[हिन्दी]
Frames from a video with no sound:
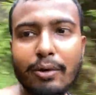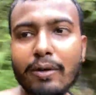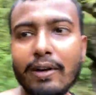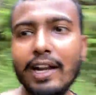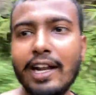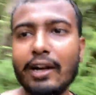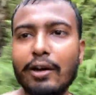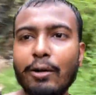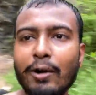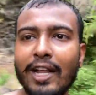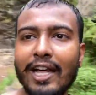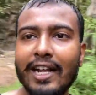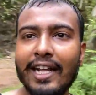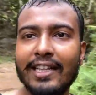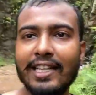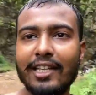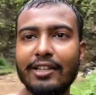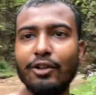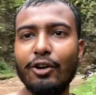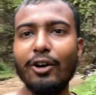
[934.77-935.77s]
वो वाला खुला
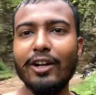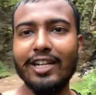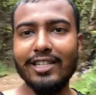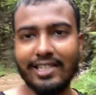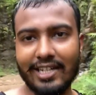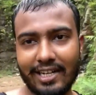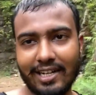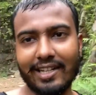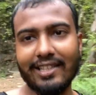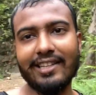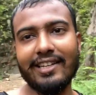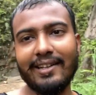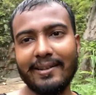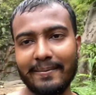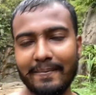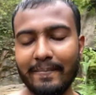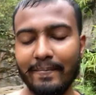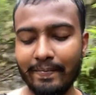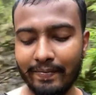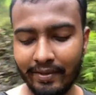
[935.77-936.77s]
रहता तो और अच्छा लगता
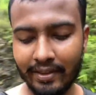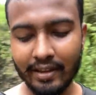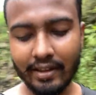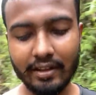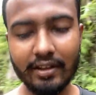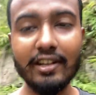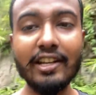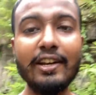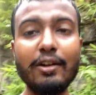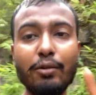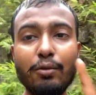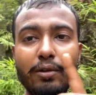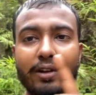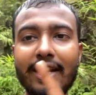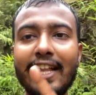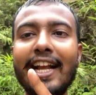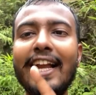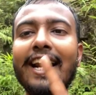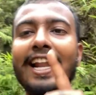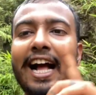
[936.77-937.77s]

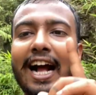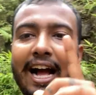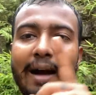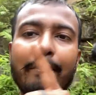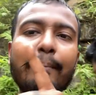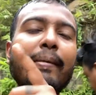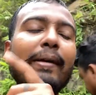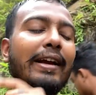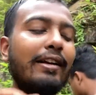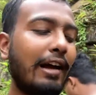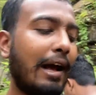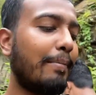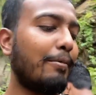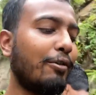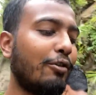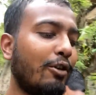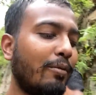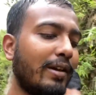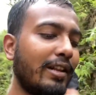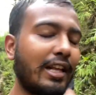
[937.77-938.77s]
लेकिन हम मैं आप
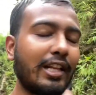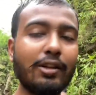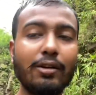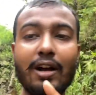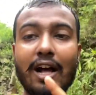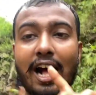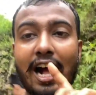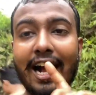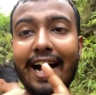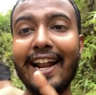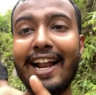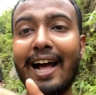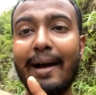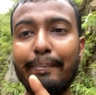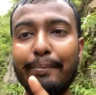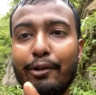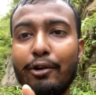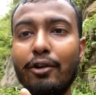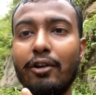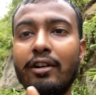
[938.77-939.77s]
लोगों को बता दो अगर
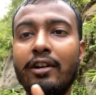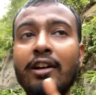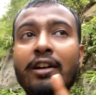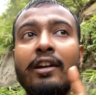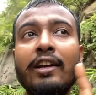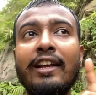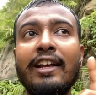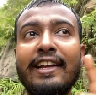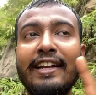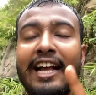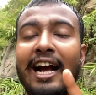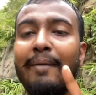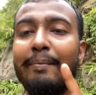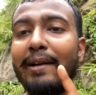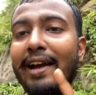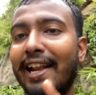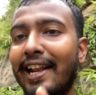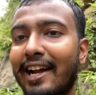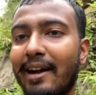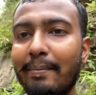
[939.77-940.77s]
आप लोग यहाँ पे
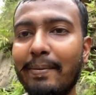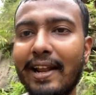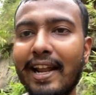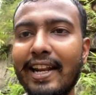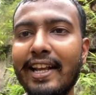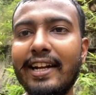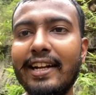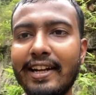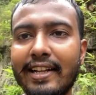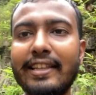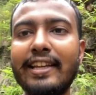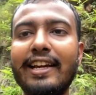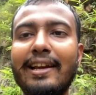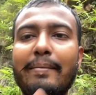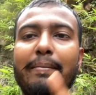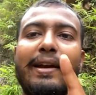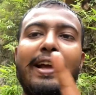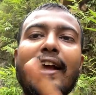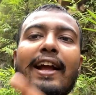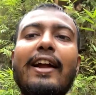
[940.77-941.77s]
आने का प्लानिंग करते हैं
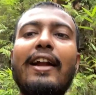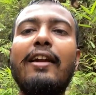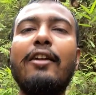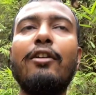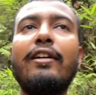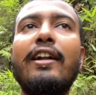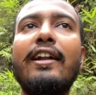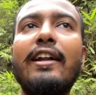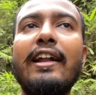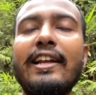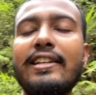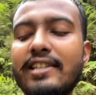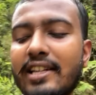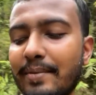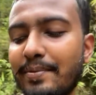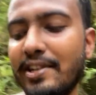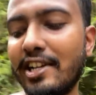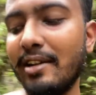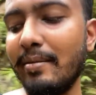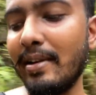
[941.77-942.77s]
मैं
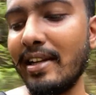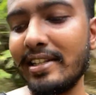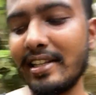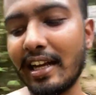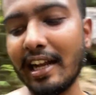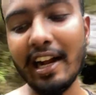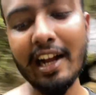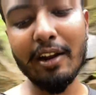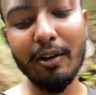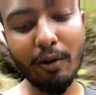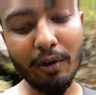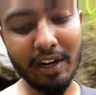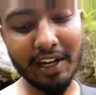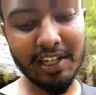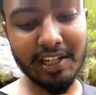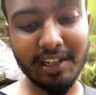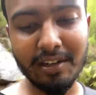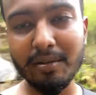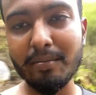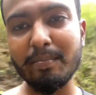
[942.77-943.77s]
डिस्क्रिप्शन में इस जगह का
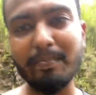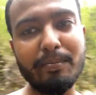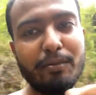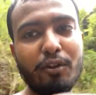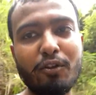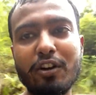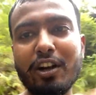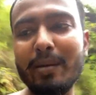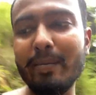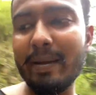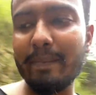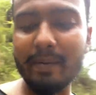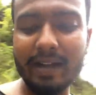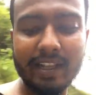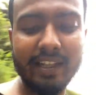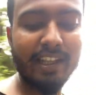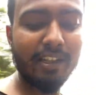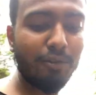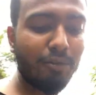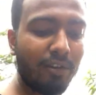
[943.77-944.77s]
लोकेशन गूगल मैप का
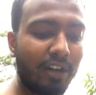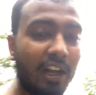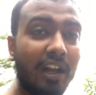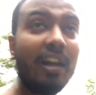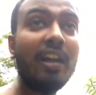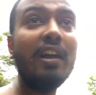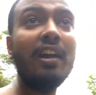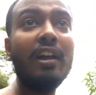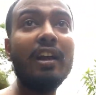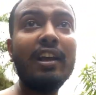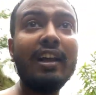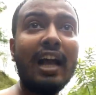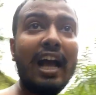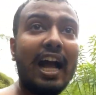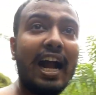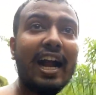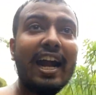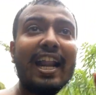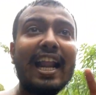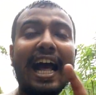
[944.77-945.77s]
दे दूँगा
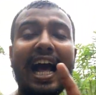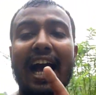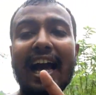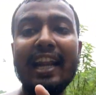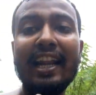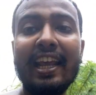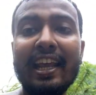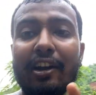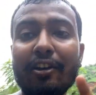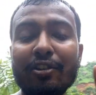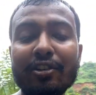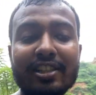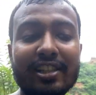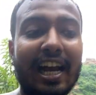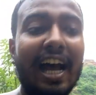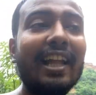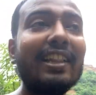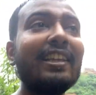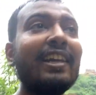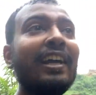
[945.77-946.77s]
अगर आने को
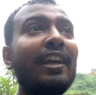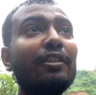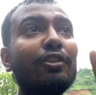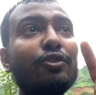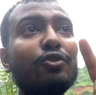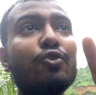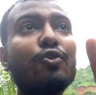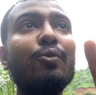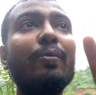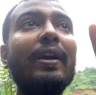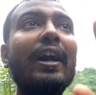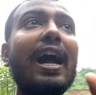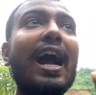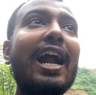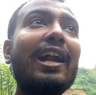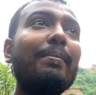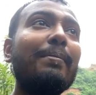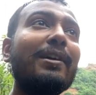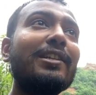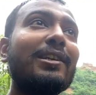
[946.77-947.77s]
चाहते हैं तो सुबह
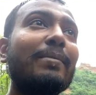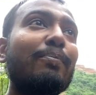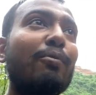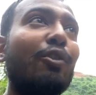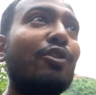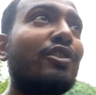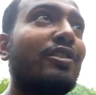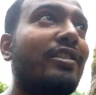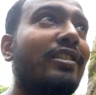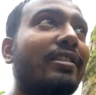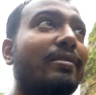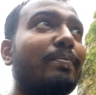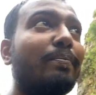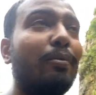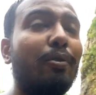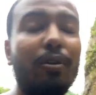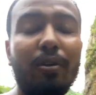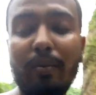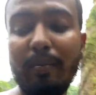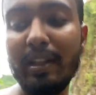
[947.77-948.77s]
आठ बजे
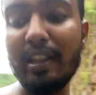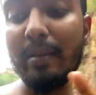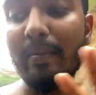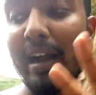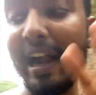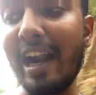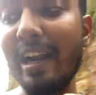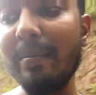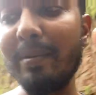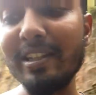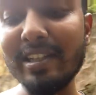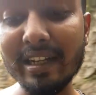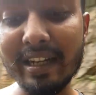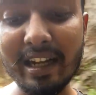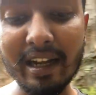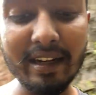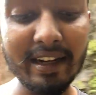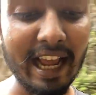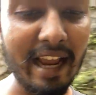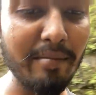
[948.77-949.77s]
पहुँच मतलब आठ बजे
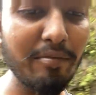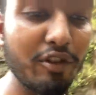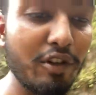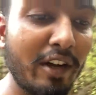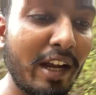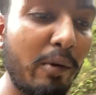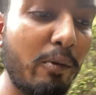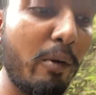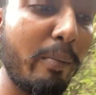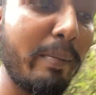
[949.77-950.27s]
का टाइम जो है वो